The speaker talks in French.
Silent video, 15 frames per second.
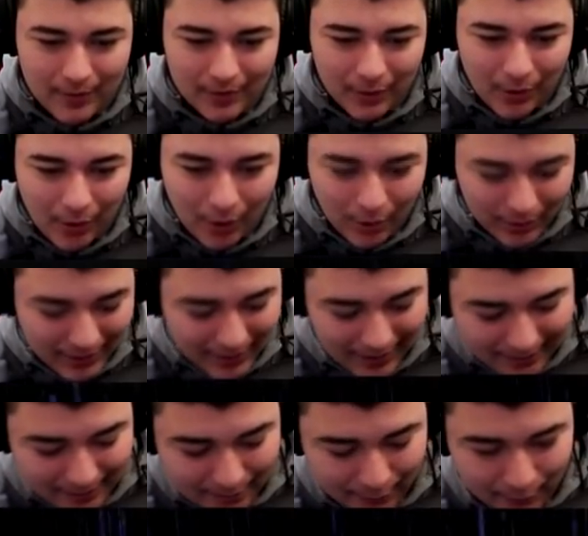se mettre en
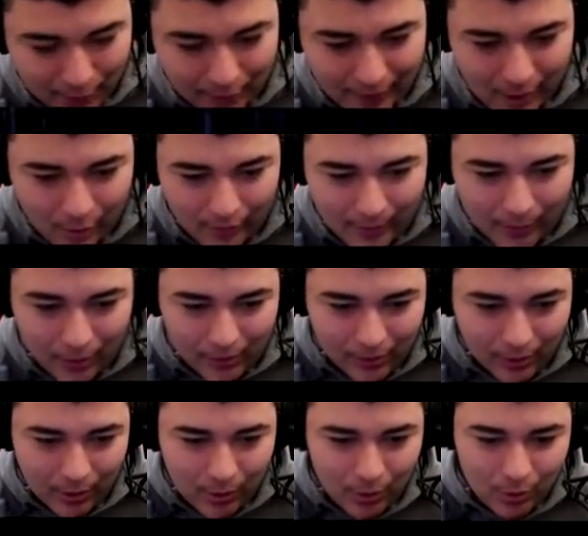créatif, enfin on va
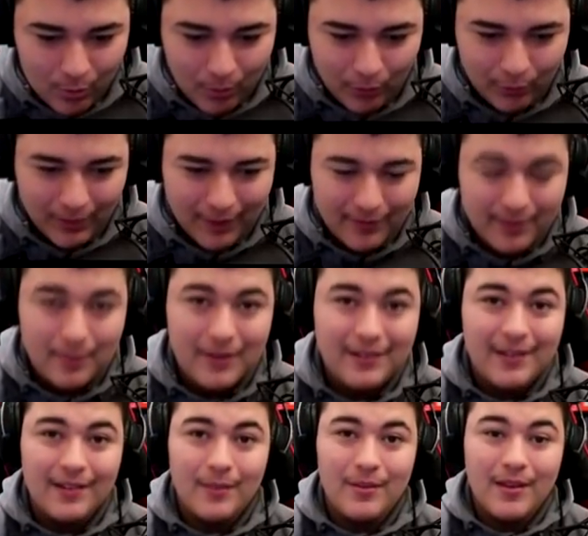prendre euh, une potion
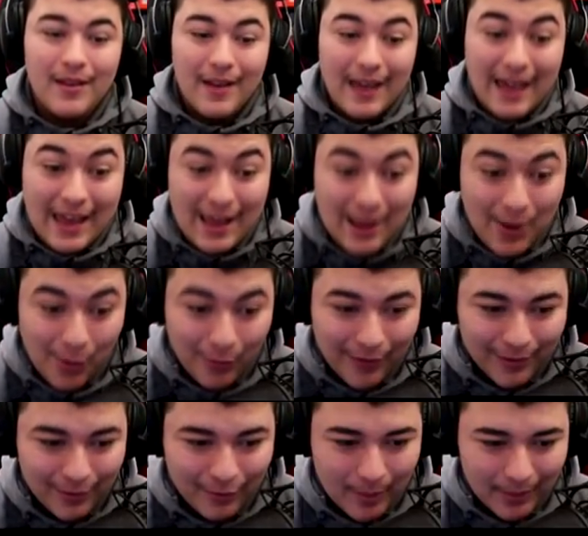d'invisibilité les amis Et on
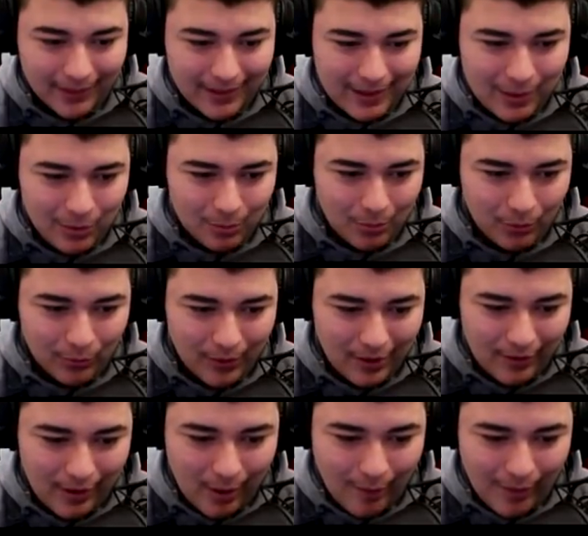va se fabriquer une potion,
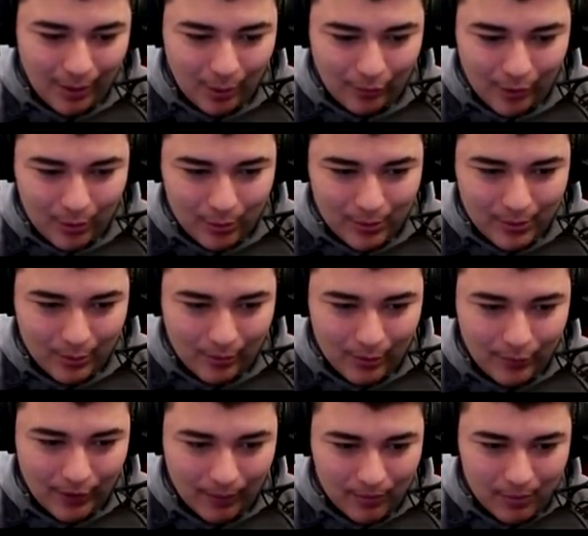ah, on va, on va, lui, on va
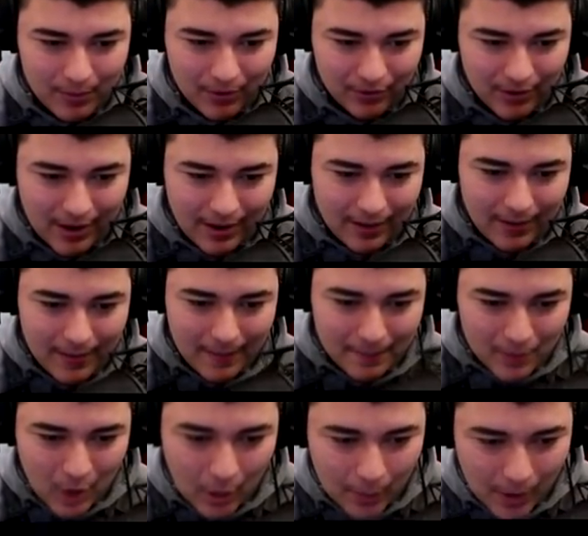lui faire un petit piège, allez
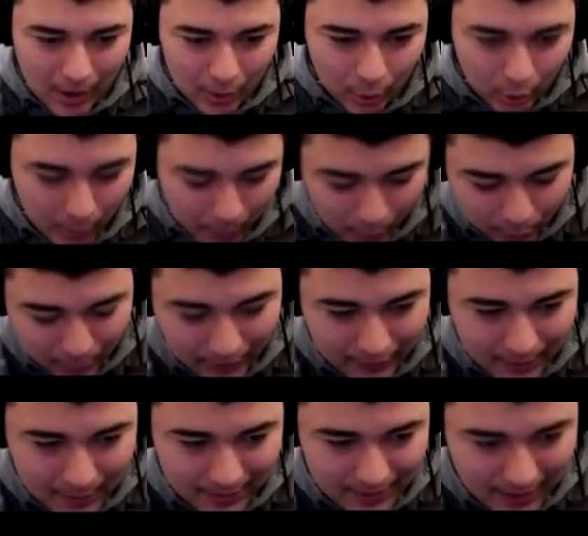Hop, donc potion
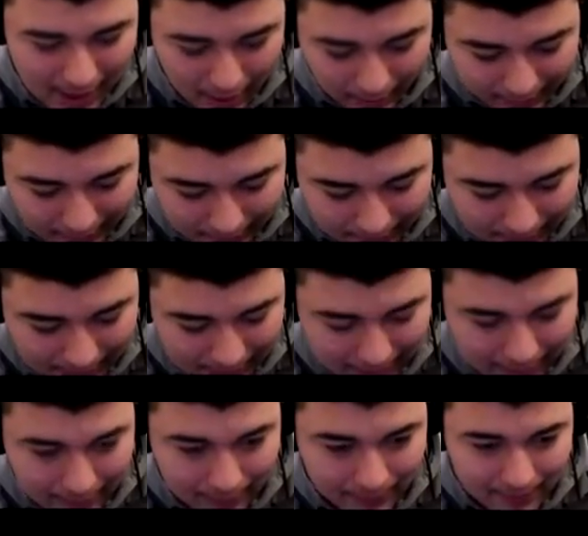d'invisibilité, alors tac, un,
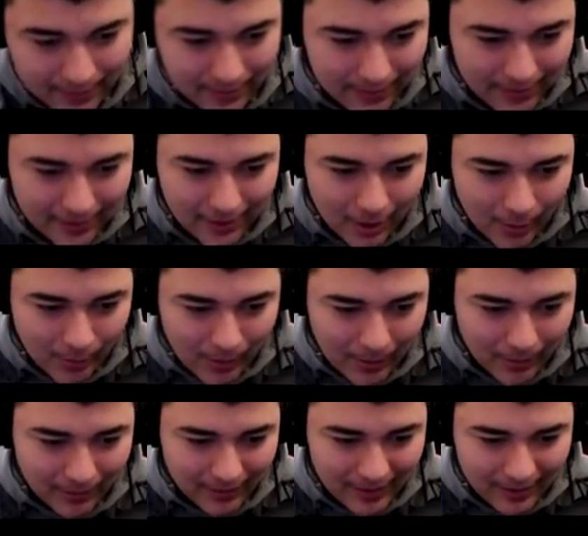Hop, on va
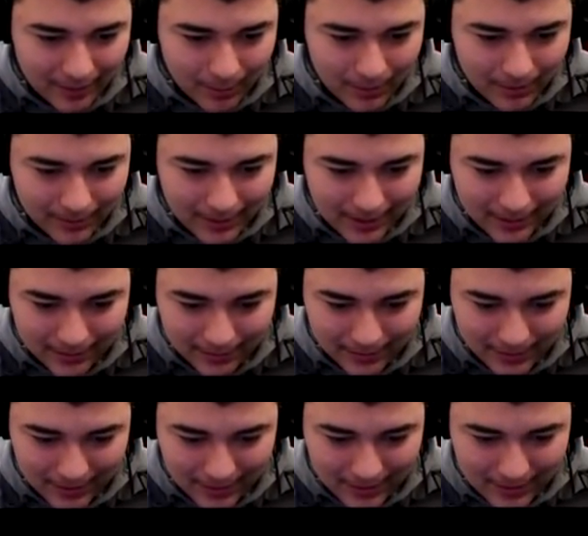prendre ça les amis, tac
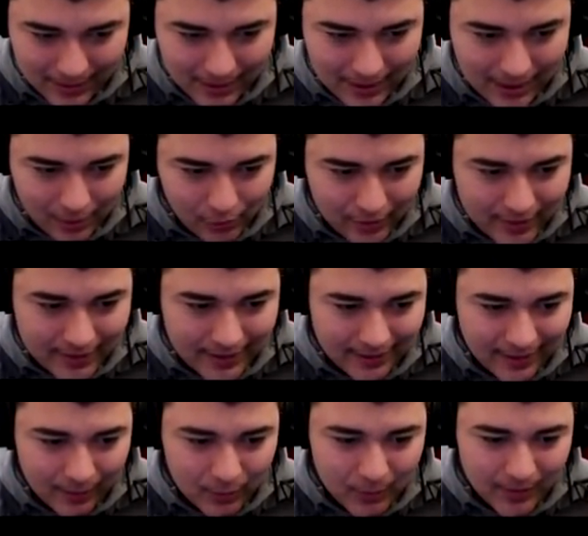et je vais essayer de
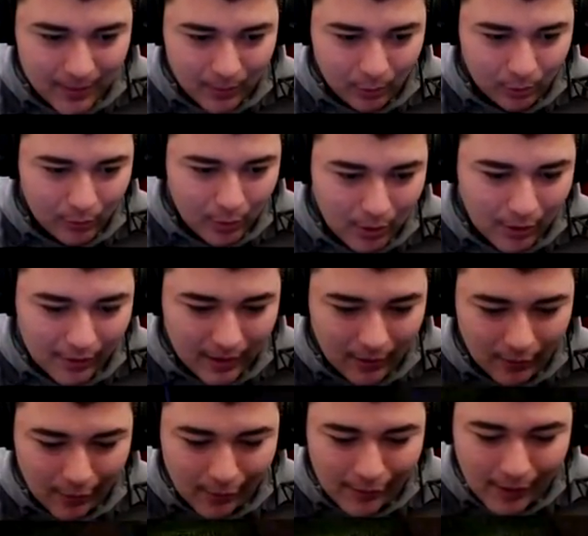casser un petit peu sa maison lui. On va voir,
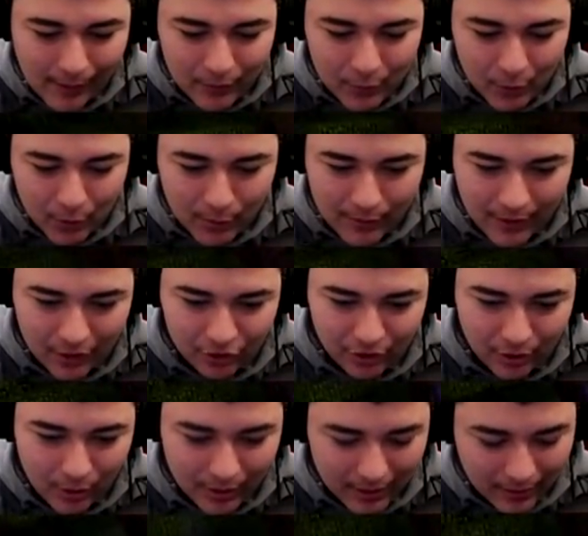on va, voir un petit peu comment il va
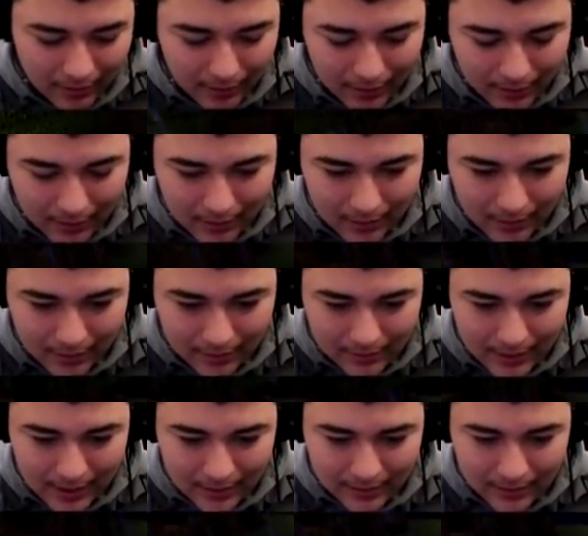réagir. Ok.
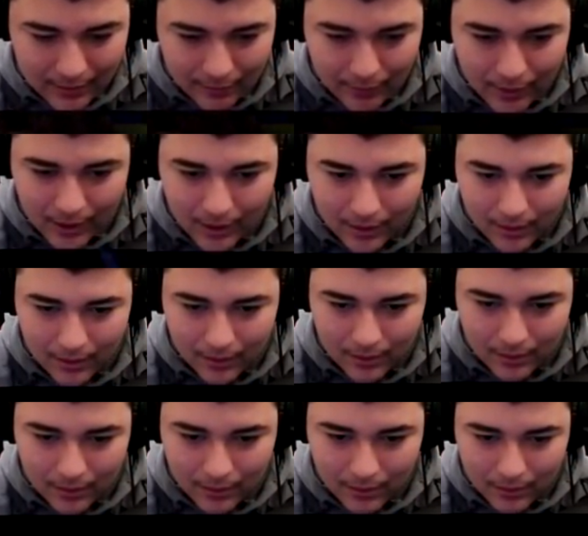Tac, voilà.
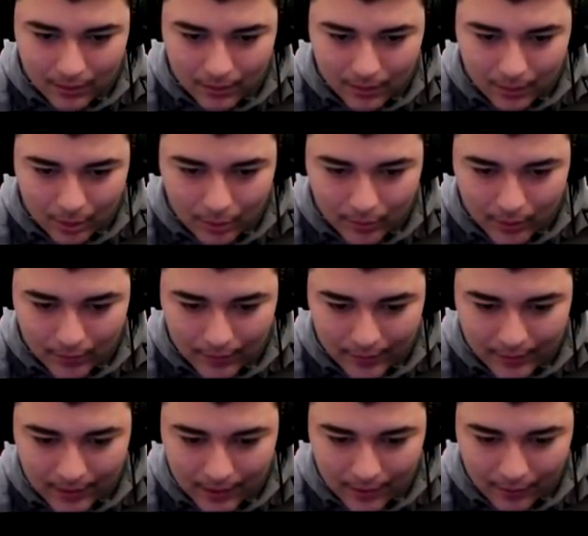On va enlever
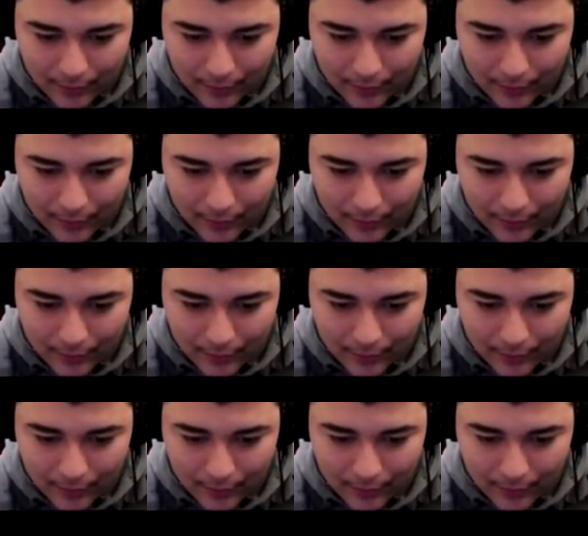ça.